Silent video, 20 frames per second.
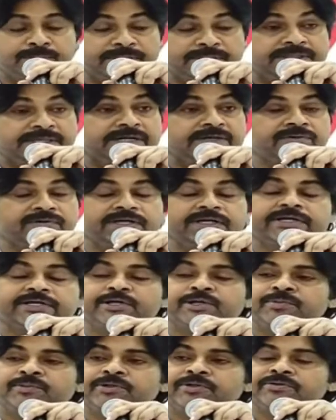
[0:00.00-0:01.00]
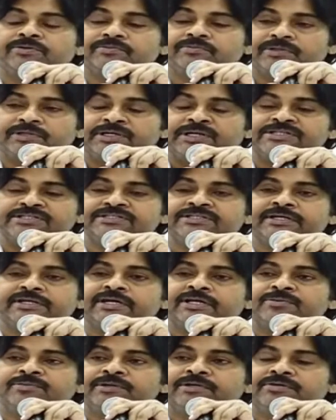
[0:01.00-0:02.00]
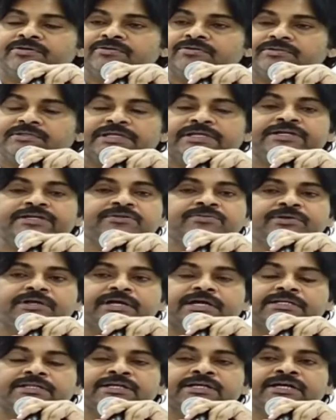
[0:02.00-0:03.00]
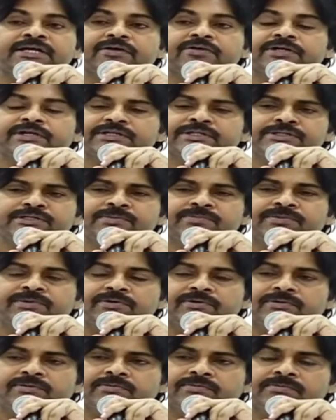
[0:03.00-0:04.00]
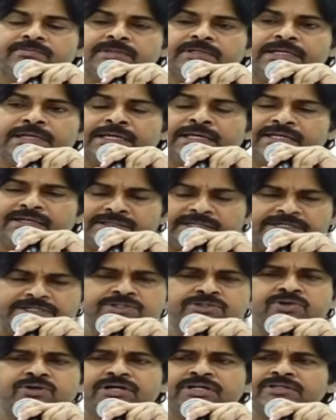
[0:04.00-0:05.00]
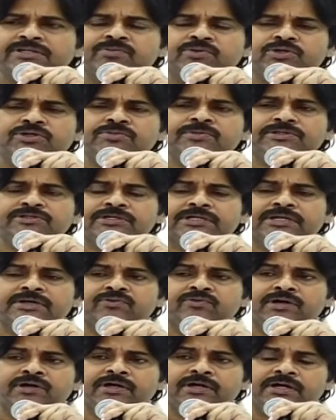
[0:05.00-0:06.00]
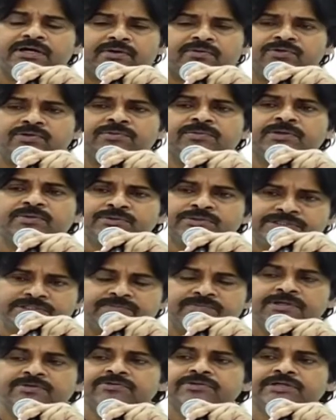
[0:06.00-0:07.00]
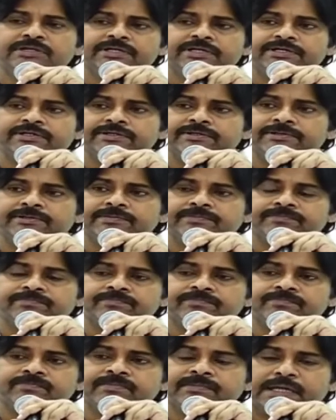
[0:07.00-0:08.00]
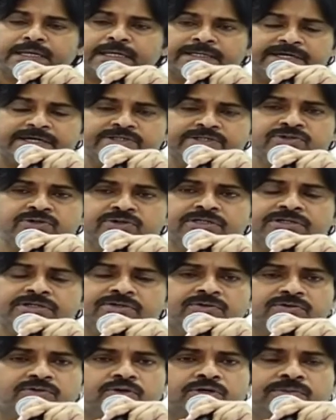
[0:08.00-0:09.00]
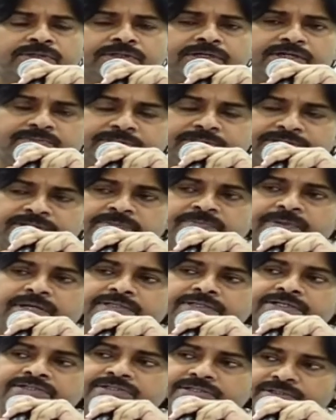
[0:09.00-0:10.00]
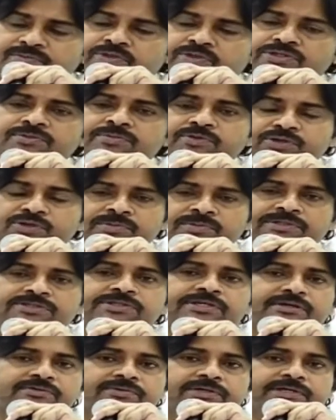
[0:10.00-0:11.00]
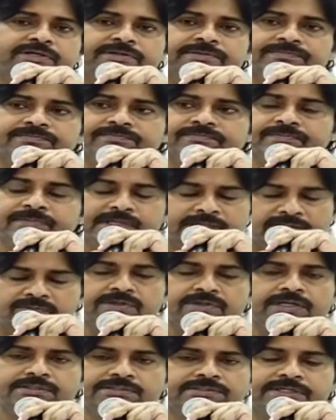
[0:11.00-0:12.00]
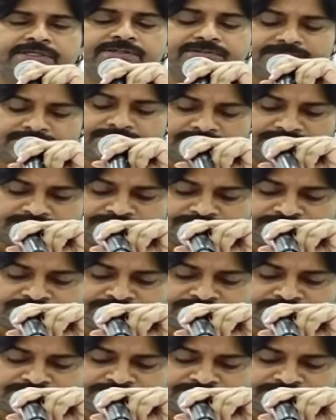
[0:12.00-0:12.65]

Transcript: మీరు నడవాలండి మీరు మీరు నడిస్తే కానీ మీకు తెలియదు మీకు అర్థం కావట్లేదు అని చెప్పేవాళ్ళు నడిచిన వాళ్ళంతా ముఖ్యమంత్రులు అవ్వ అవ్వరు బాబు అని చెప్పాలనుకున్నాను ఆయనకి అలా నడిచిన వాళ్ళు రోడ్డు మీదకి వెళ్ళి ప్రతి పాదాచారి ముఖ్య ముఖ్యమంత్రి అవ్వాలి అలా అవ్వ అలా జరగదు